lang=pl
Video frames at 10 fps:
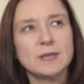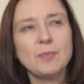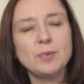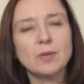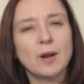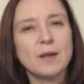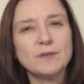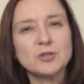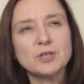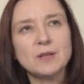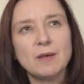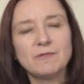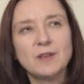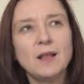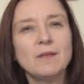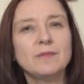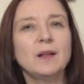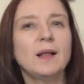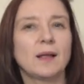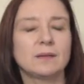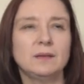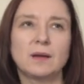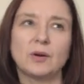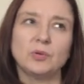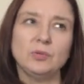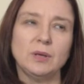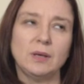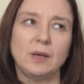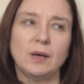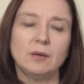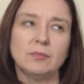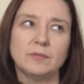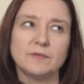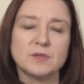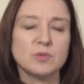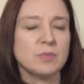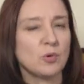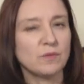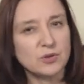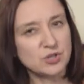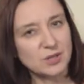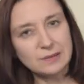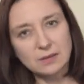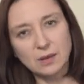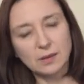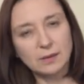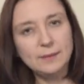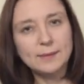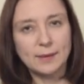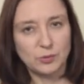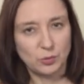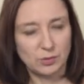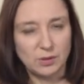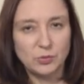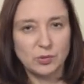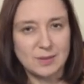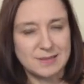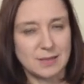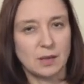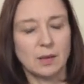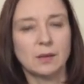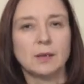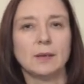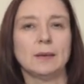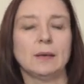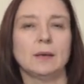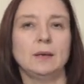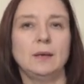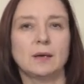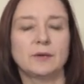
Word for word: ja biografię czytam wiele, wiele lat i traktuję je mm, w sumie równorzędnie jak inne gatunki, które cenię jak